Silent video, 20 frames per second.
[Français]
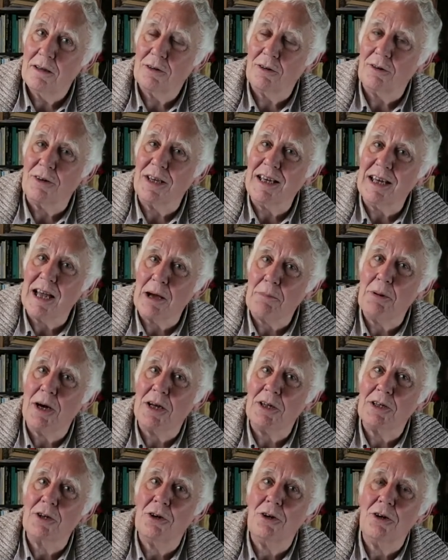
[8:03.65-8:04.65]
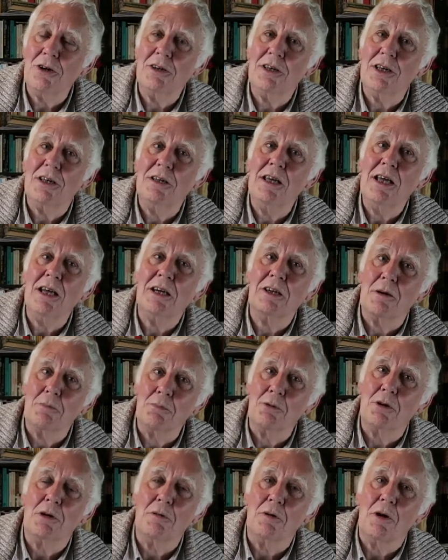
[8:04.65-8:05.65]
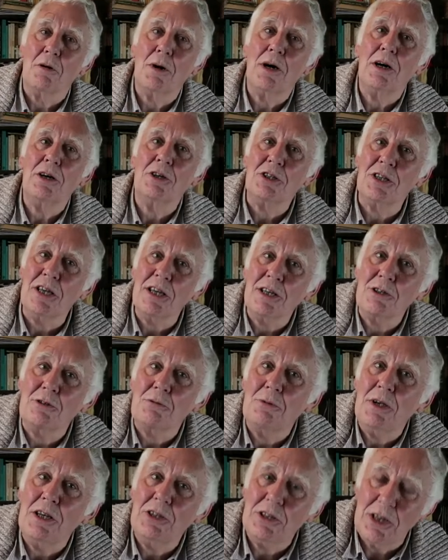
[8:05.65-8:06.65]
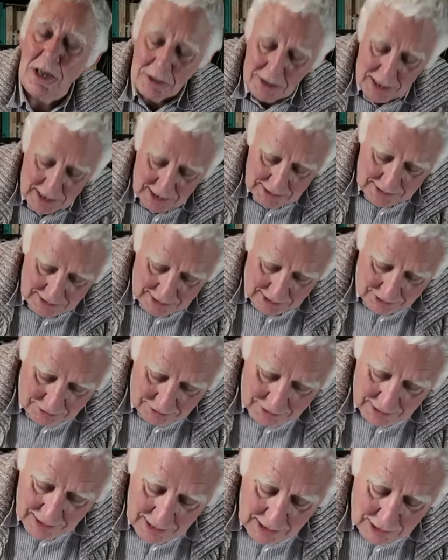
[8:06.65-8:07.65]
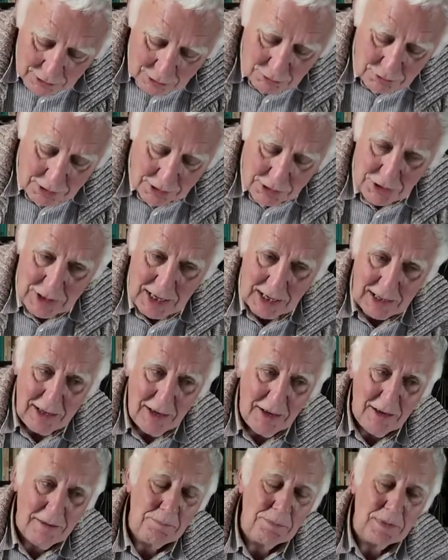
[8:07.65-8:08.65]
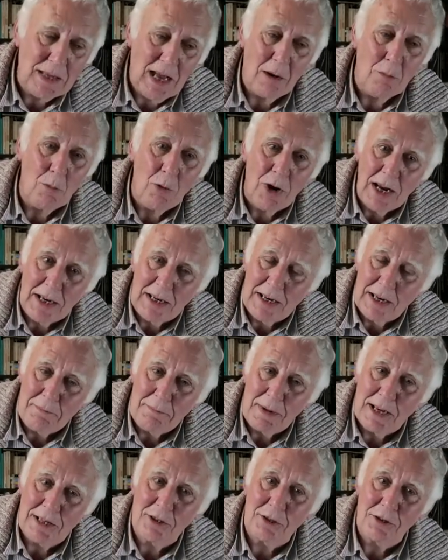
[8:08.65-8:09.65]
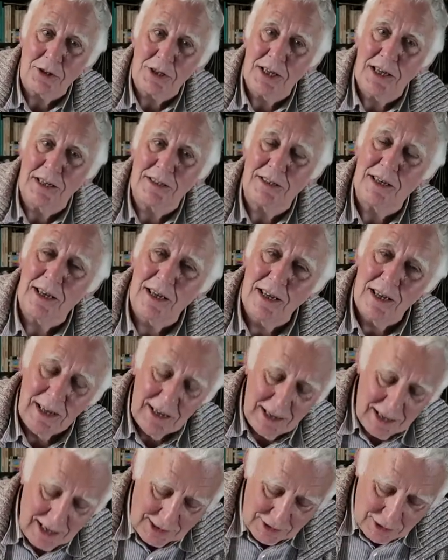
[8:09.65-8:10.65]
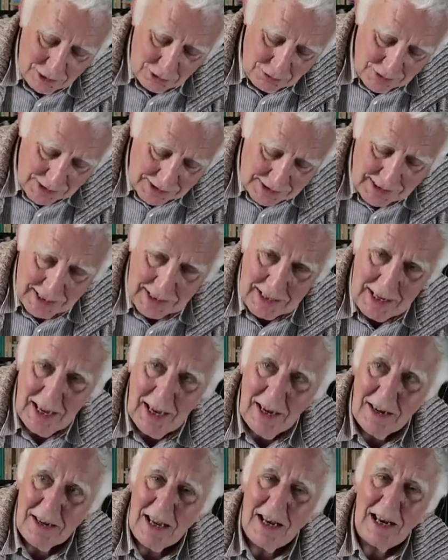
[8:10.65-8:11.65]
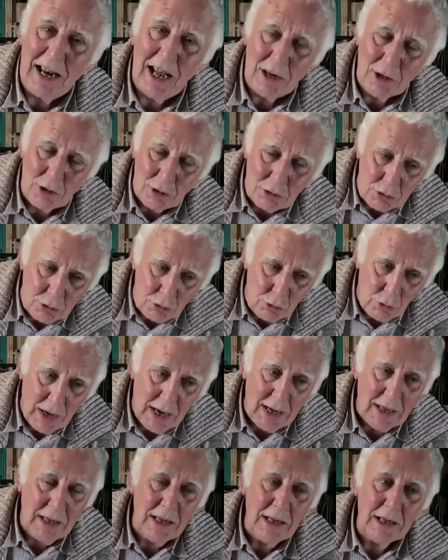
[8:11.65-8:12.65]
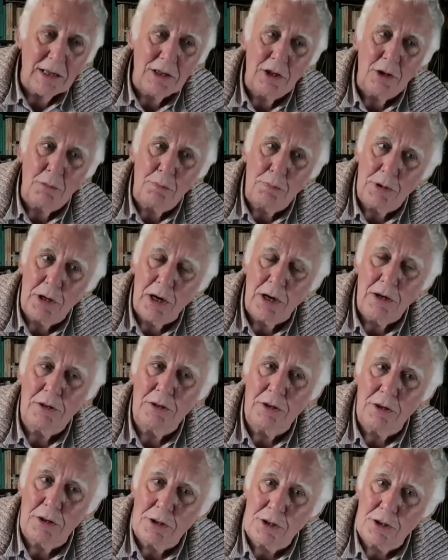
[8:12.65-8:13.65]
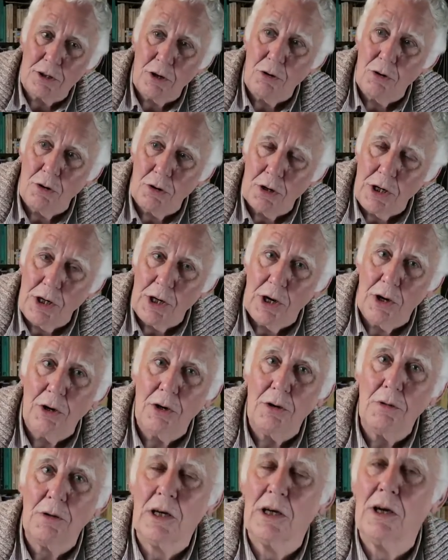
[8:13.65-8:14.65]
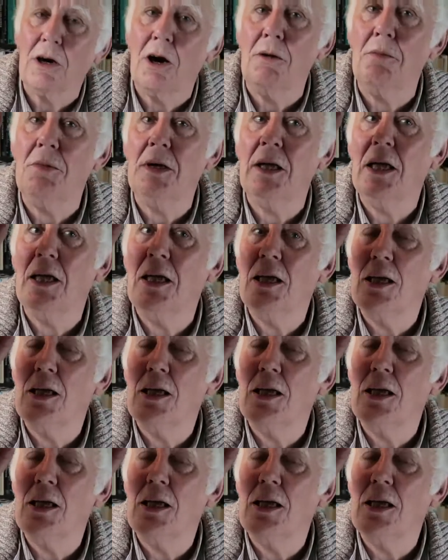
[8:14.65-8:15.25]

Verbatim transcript: Donc, il n'a pas tort de dire que pour le moment, j'y suis, j'y reste. Et donc, tout un chacun, à moins d'être masochiste et suicidaire, il a le droit de prendre son lieu comme